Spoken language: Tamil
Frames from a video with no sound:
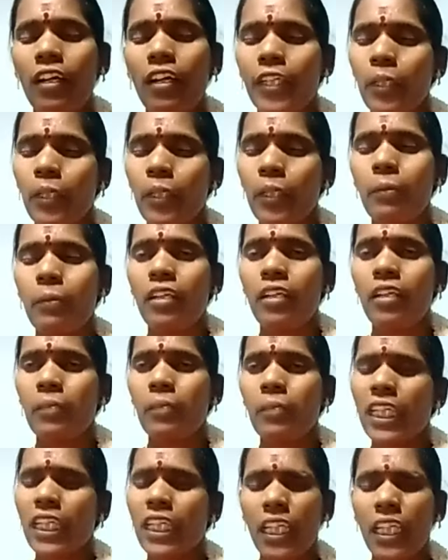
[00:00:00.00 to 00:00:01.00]
என்ன பண்ணலாம்
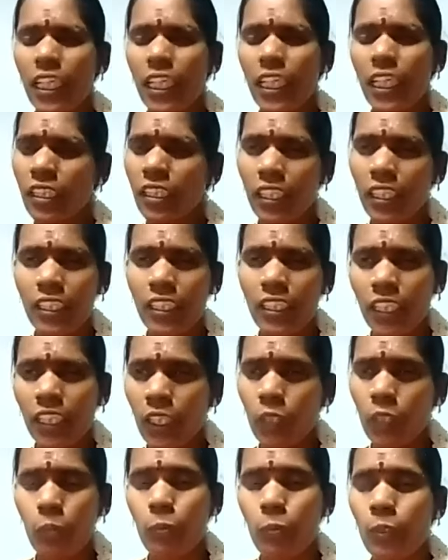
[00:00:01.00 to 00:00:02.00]
எனக்கு கடன் கேட்டா
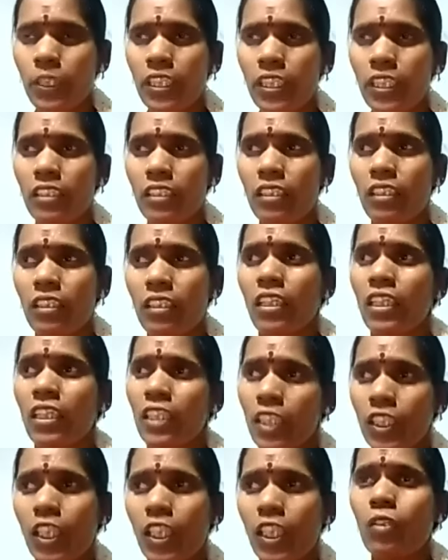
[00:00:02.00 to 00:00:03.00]
யாருக்கும் பிடிக்காது
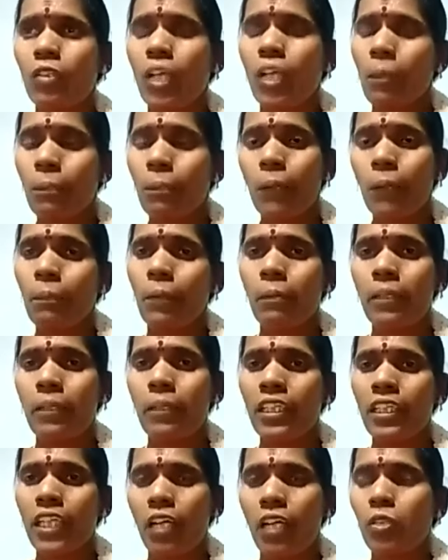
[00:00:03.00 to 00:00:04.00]
இருந்தாலும் நம்ம அப்பா அம்மா
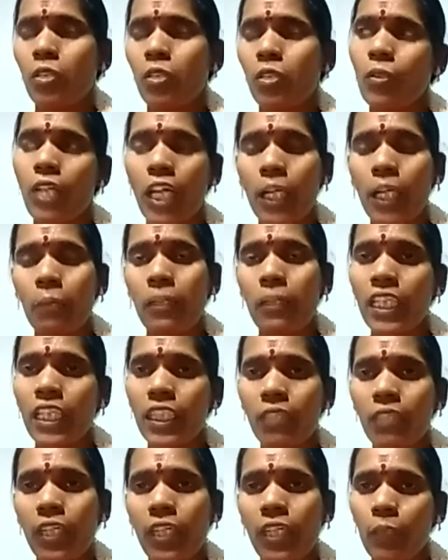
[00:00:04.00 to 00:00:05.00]
தானே அவங்ககிட்ட ஒரு ஆயிரம் ரூபாய்
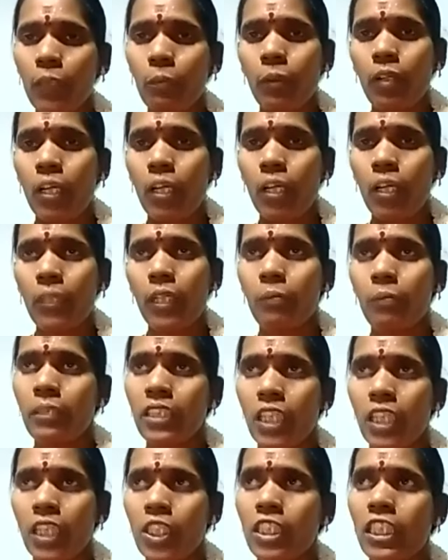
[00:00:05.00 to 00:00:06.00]
கேட்டு வாங்கிட்டு போலாமே
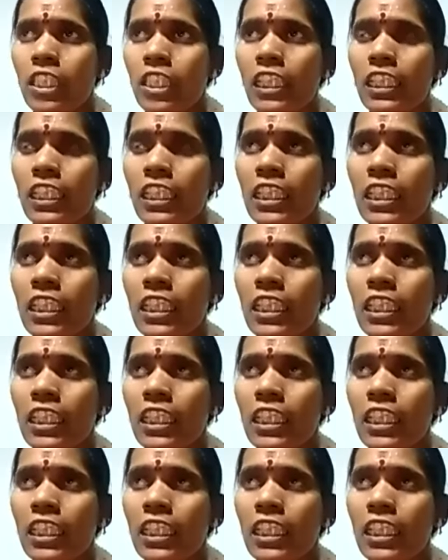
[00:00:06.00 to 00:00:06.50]
அப்படின்னு நினைச்ச சக்தி